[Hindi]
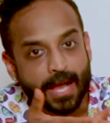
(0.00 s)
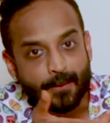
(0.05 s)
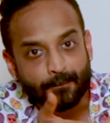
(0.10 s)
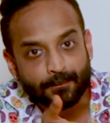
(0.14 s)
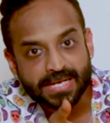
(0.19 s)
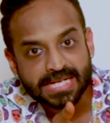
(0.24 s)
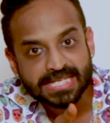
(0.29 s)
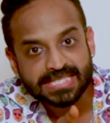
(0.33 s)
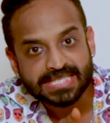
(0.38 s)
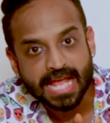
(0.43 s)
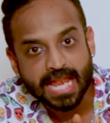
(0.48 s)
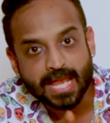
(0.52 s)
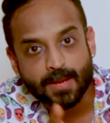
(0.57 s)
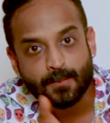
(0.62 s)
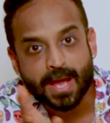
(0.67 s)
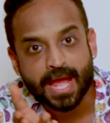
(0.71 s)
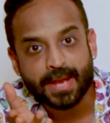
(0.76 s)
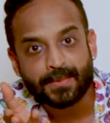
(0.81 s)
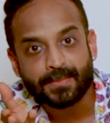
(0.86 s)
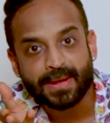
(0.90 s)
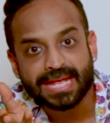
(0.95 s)
अपने
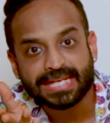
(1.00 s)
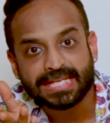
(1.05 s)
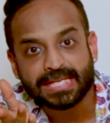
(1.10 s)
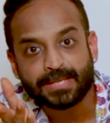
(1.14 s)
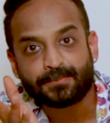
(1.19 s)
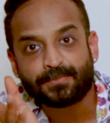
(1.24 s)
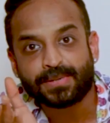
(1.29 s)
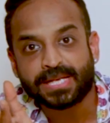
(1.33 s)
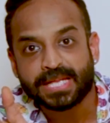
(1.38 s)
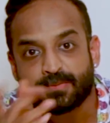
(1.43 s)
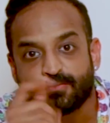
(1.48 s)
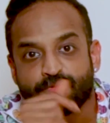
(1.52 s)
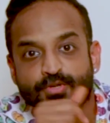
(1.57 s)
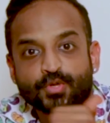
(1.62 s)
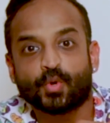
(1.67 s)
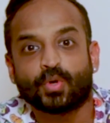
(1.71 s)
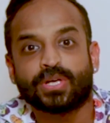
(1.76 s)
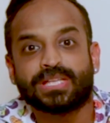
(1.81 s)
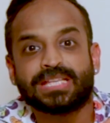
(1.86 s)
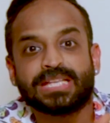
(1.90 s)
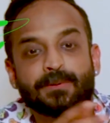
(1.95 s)
सलमान भाई की फिल्म
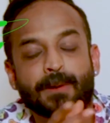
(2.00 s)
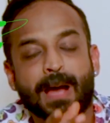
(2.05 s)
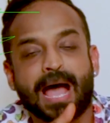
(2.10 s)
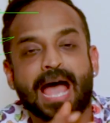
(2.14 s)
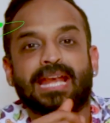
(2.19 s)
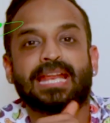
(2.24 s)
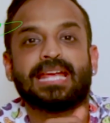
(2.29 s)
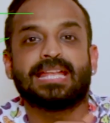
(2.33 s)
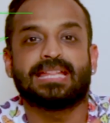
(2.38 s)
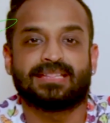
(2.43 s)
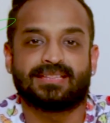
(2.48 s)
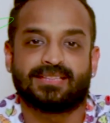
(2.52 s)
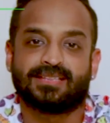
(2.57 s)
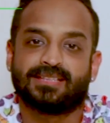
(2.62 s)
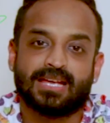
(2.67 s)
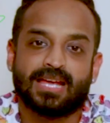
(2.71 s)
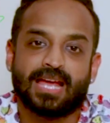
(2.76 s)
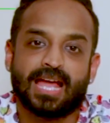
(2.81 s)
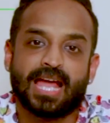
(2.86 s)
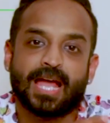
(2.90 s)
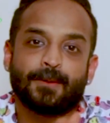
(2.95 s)
छोड़ दी भारत
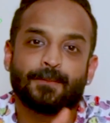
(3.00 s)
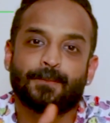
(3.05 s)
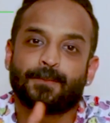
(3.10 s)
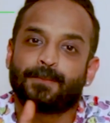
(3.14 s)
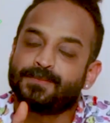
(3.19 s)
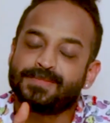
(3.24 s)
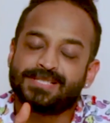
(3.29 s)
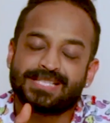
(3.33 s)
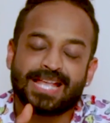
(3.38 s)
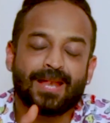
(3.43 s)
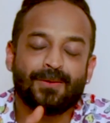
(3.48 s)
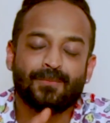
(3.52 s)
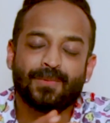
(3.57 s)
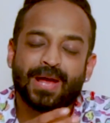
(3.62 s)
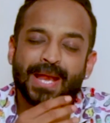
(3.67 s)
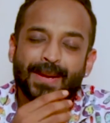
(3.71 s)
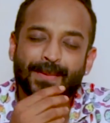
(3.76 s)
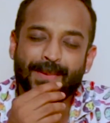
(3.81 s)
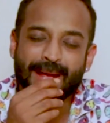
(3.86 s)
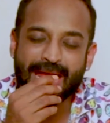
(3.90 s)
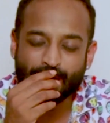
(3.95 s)
अब
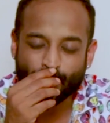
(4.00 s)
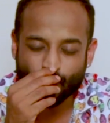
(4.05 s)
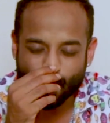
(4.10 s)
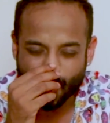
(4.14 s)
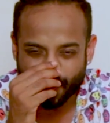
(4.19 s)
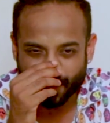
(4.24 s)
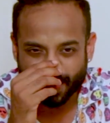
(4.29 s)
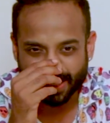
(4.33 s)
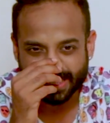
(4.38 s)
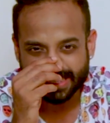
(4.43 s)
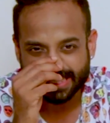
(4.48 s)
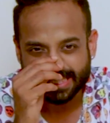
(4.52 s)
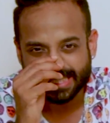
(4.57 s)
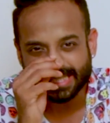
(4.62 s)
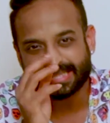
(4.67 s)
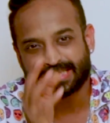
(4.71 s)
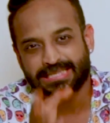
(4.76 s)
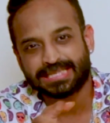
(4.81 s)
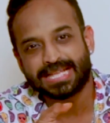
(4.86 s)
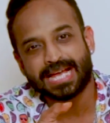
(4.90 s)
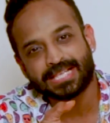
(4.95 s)
सलमान भाई को अपन
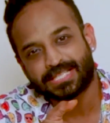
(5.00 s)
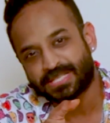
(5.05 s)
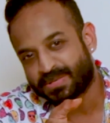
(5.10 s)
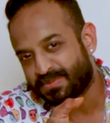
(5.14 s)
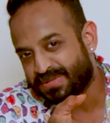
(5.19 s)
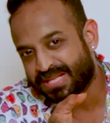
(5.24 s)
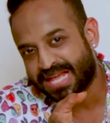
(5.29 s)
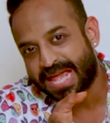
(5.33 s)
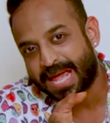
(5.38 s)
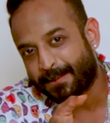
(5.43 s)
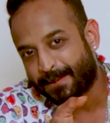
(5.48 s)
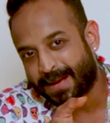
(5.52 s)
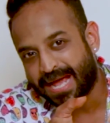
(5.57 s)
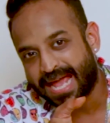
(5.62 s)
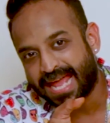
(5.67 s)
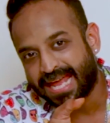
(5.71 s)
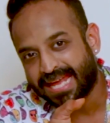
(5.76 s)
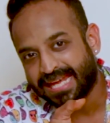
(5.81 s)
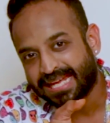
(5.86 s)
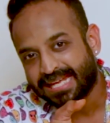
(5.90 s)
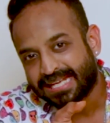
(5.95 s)
कितना समझाए
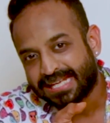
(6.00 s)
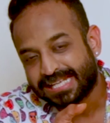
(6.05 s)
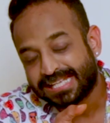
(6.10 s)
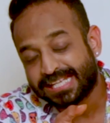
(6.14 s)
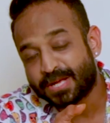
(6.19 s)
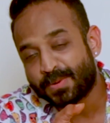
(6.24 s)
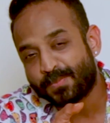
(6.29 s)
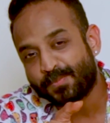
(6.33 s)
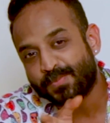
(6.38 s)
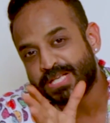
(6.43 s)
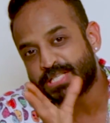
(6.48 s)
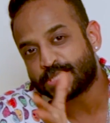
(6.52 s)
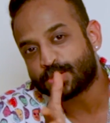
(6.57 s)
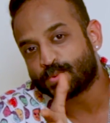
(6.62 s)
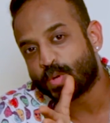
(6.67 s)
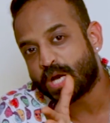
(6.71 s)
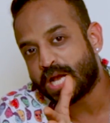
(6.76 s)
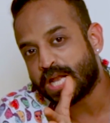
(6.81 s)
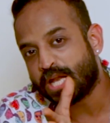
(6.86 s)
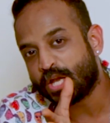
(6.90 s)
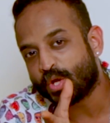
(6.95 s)
भाई ये मिस
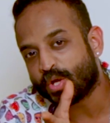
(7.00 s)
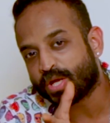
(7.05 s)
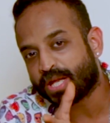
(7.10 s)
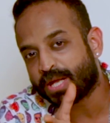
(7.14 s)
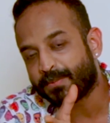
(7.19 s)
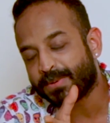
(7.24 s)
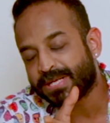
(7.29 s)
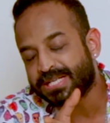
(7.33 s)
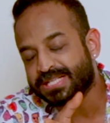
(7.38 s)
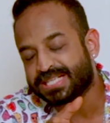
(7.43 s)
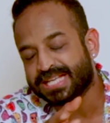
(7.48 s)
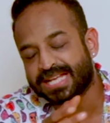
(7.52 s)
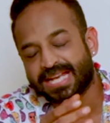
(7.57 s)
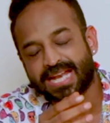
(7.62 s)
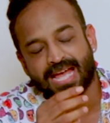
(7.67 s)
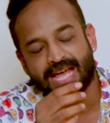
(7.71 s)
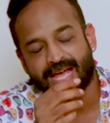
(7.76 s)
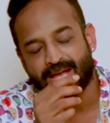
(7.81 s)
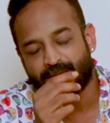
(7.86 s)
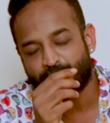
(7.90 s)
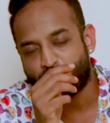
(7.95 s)
वर्ल्ड के पीछे
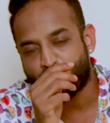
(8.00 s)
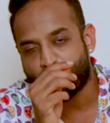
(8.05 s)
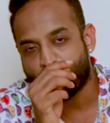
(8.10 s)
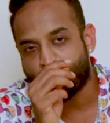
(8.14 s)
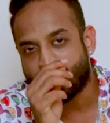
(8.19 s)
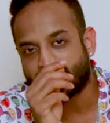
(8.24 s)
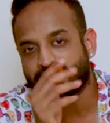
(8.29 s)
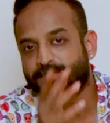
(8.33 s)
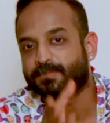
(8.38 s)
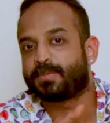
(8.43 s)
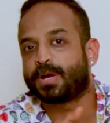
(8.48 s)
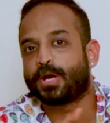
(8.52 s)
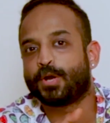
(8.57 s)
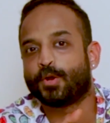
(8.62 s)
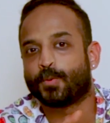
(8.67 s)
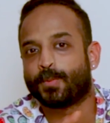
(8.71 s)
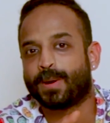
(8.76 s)
ना मत पड़ो